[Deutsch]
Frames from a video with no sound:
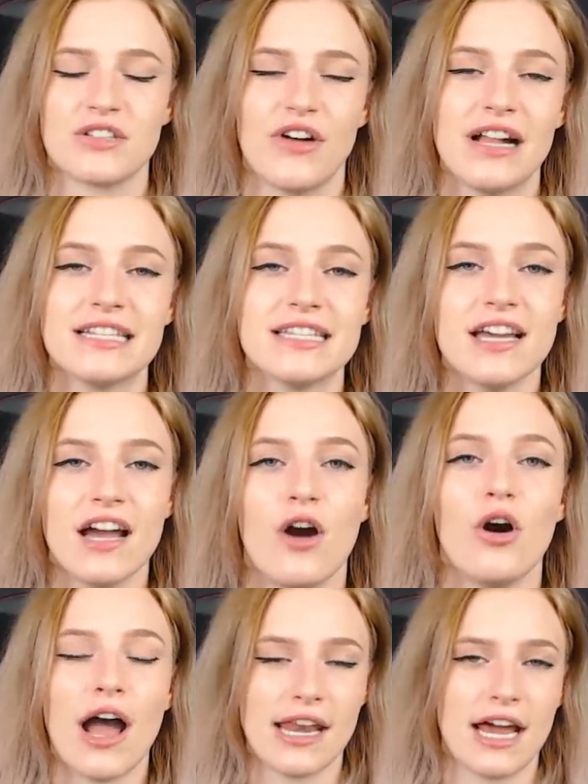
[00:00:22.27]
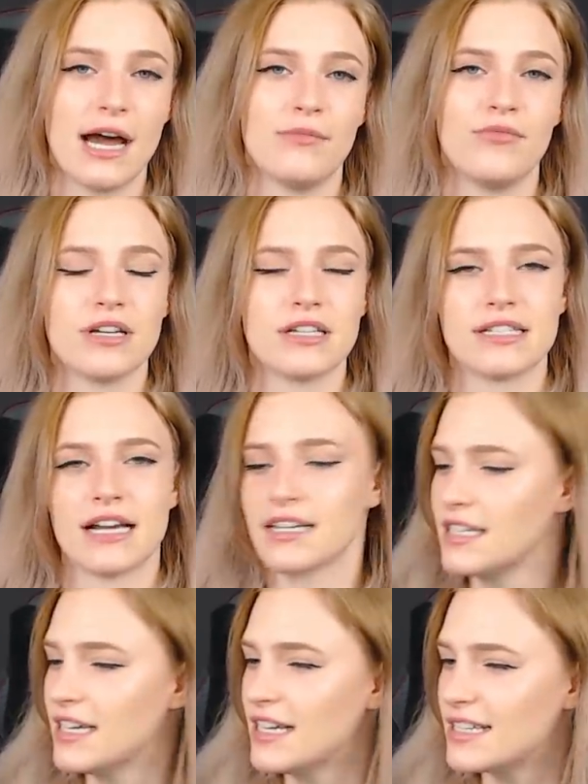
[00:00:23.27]
falls ihr auch eine habt, wo ihr
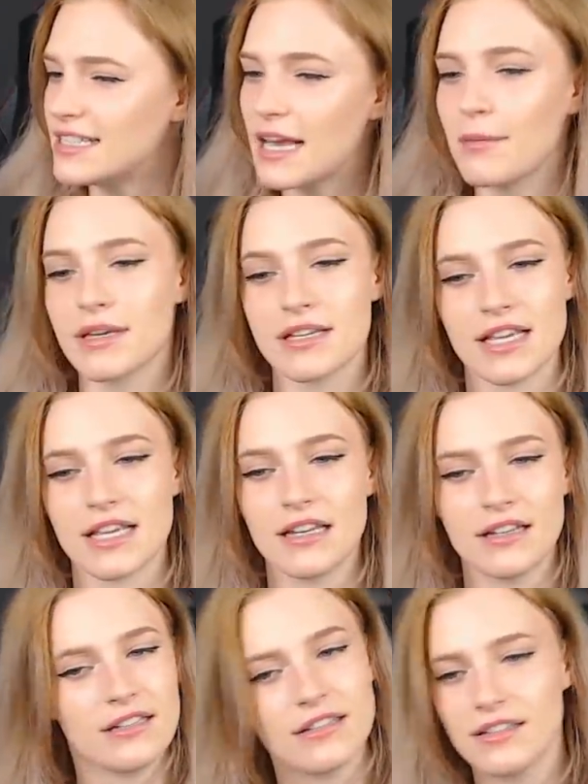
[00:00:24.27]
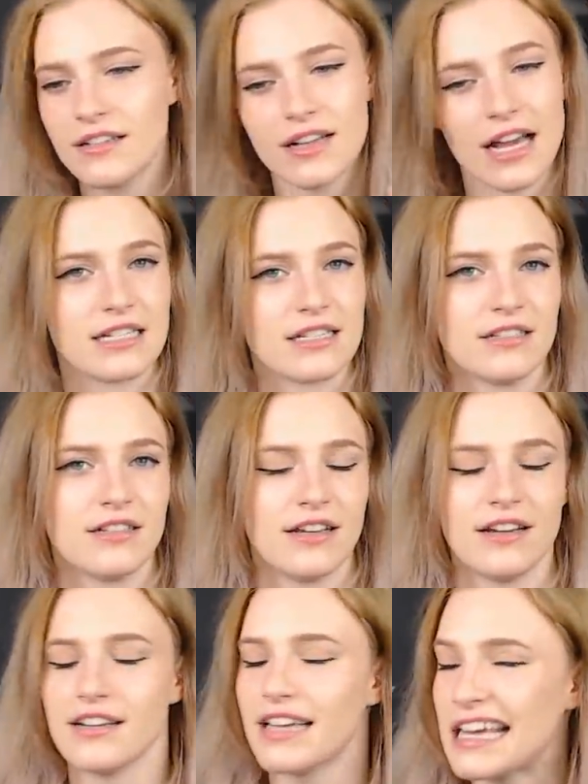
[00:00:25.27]
sagt, die habe ich gesehen, krass, ja,
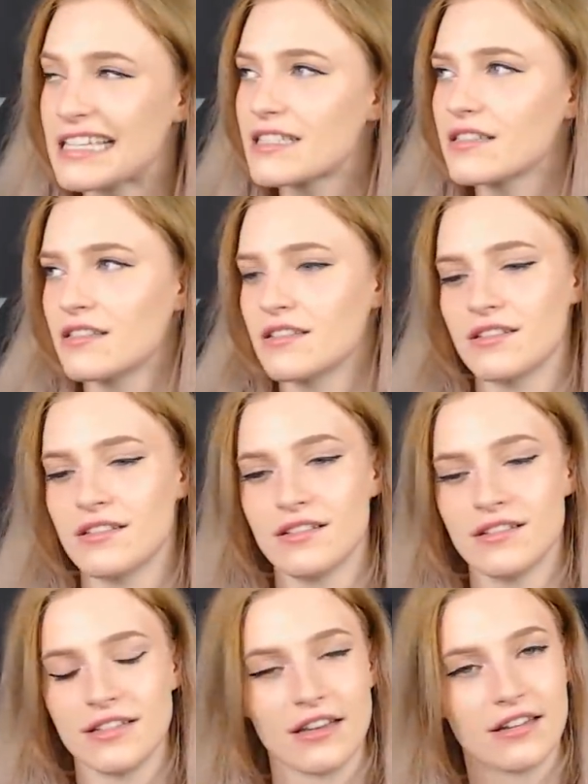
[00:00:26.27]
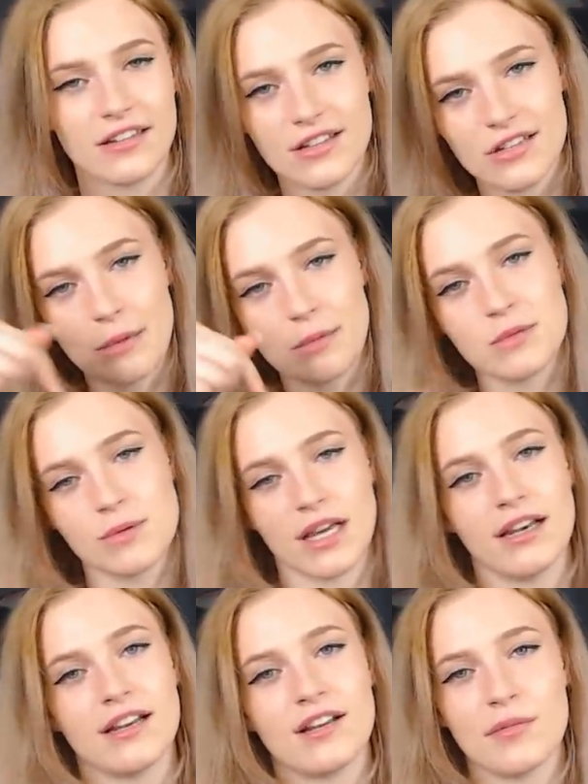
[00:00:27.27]
krass, dann schreibt sie mir
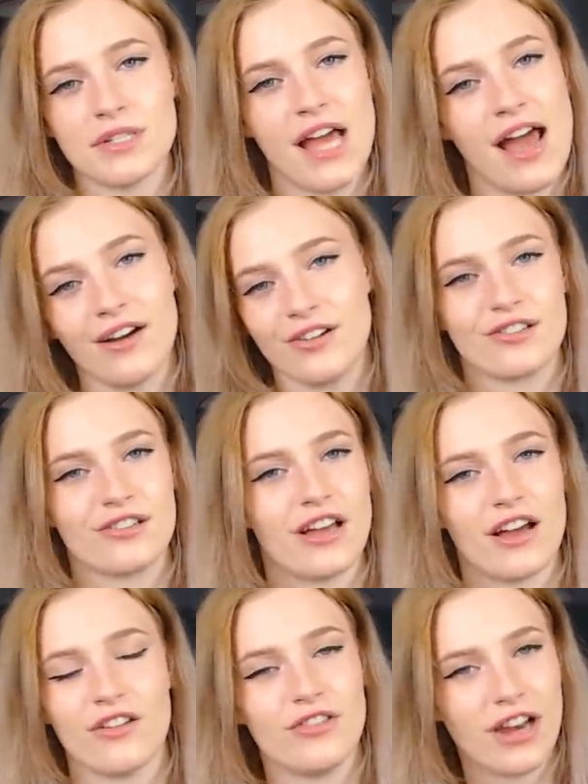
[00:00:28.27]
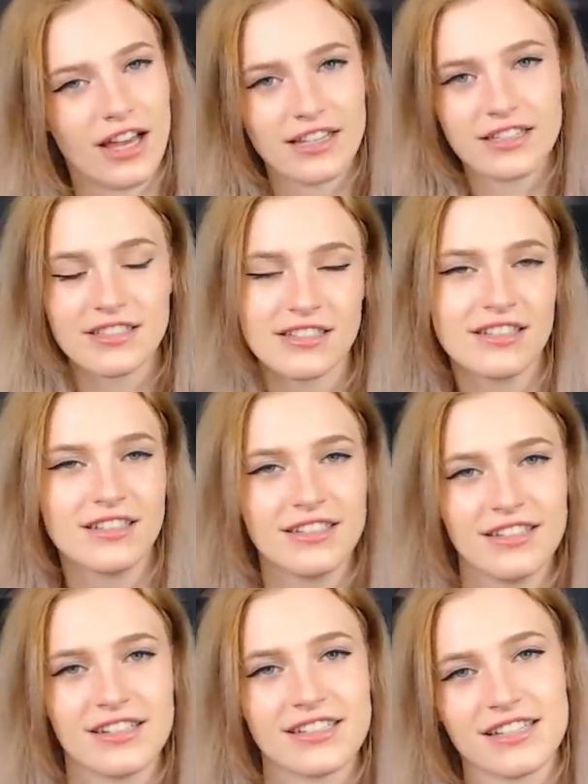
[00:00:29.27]
gerne in die Kommentare und äh, vielleicht
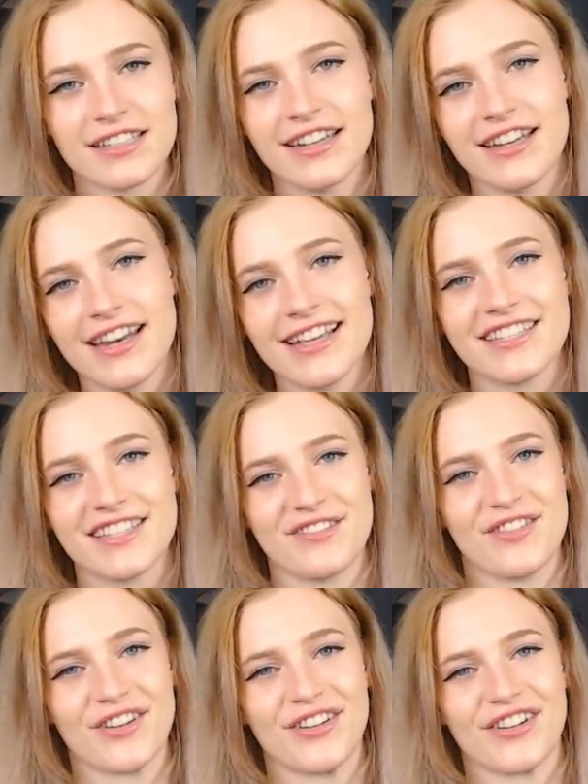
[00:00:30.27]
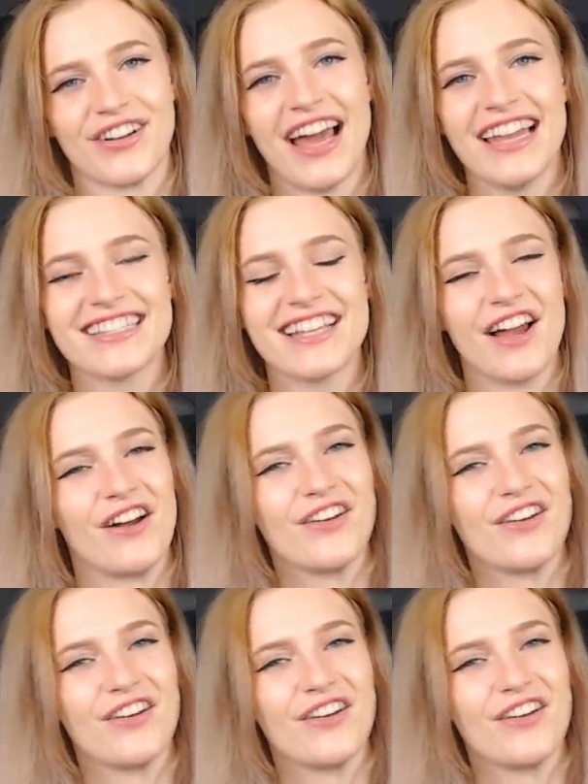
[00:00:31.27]
das ist dann die nächste, die wir gucken. Alles klar,